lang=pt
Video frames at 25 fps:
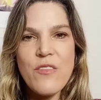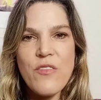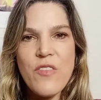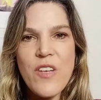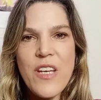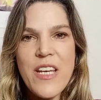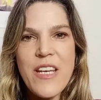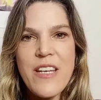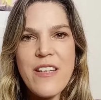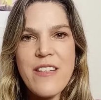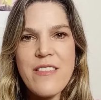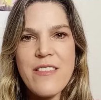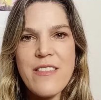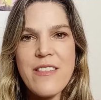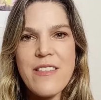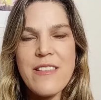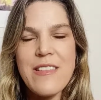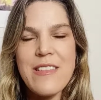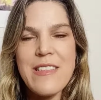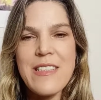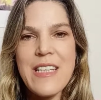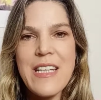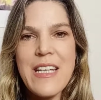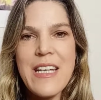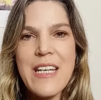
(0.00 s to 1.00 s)

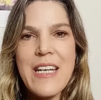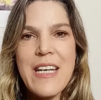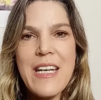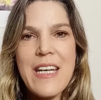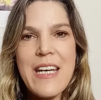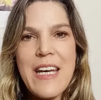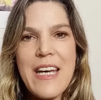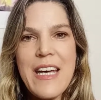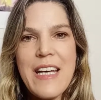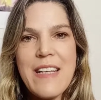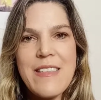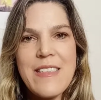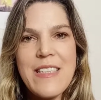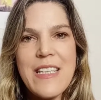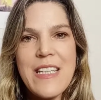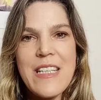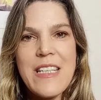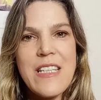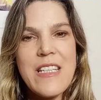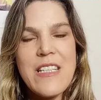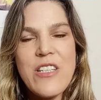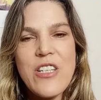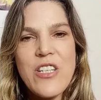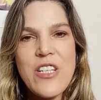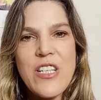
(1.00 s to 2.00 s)
vezes essa
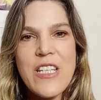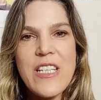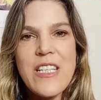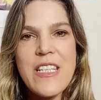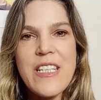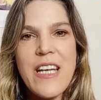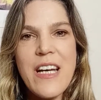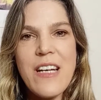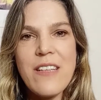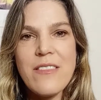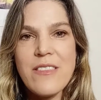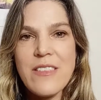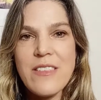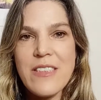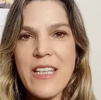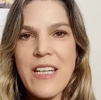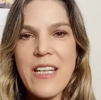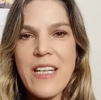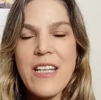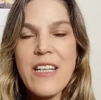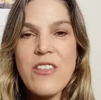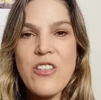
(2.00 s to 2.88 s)
energia, né?